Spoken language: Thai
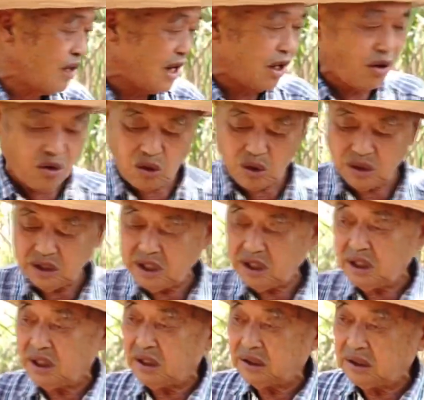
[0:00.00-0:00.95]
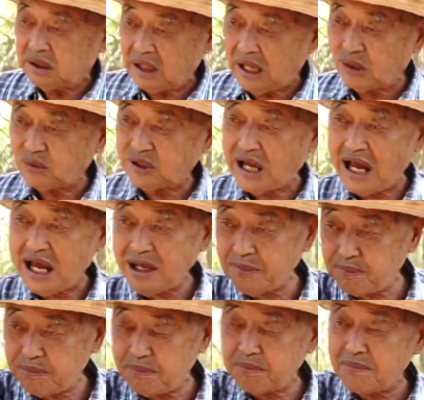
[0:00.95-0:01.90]
ดูว่าอ๋อเราจะให้
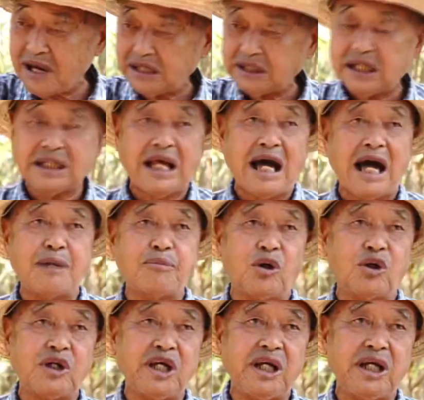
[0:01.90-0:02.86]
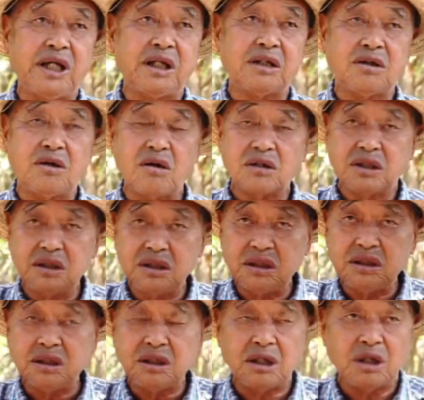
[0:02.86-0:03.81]
มาตรฐานพอดีก็คื
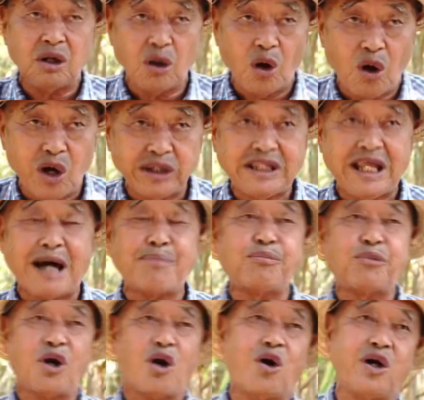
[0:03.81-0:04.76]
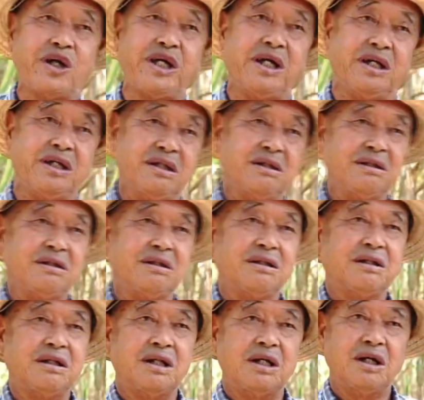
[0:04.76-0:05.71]
อรอยทับรอย
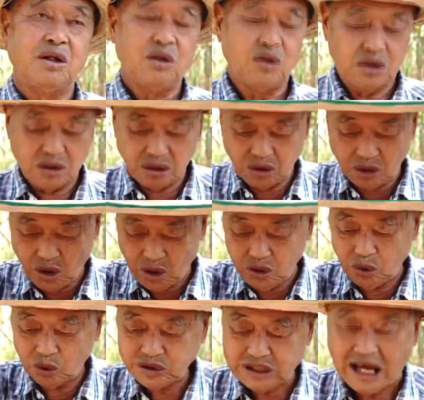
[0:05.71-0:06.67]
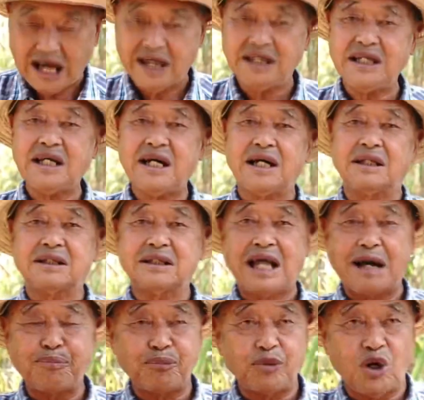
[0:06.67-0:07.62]
รอยรถไถเนี่ย
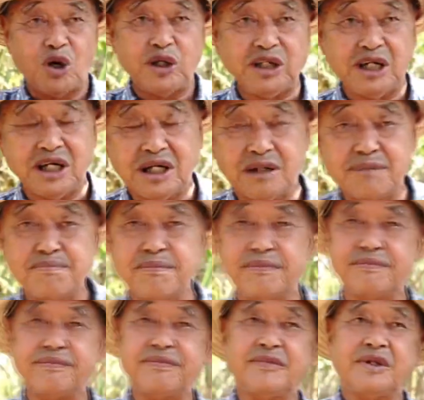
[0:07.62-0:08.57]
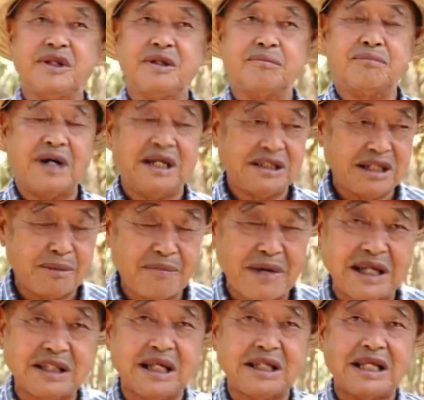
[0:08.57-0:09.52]
ทับรอยเดิม มันจะ
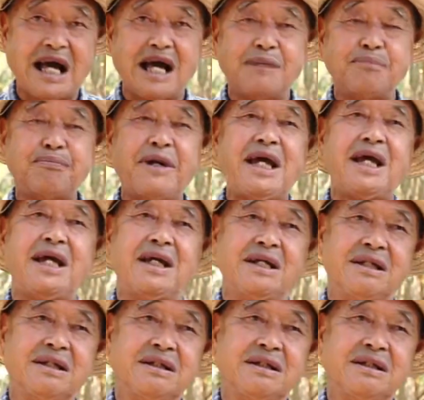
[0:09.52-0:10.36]
มาตรฐานเป๊ะ